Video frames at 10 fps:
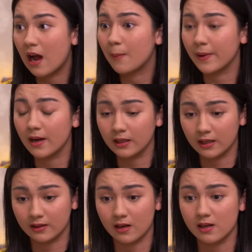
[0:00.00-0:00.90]
apa yang
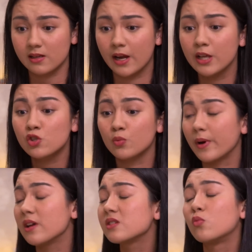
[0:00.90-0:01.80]
kita rasain
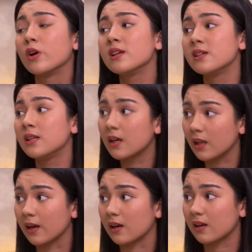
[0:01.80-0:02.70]
supaya semuanya jadi
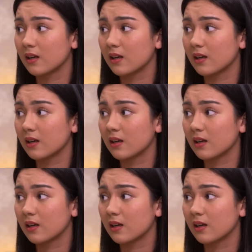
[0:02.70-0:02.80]
clear.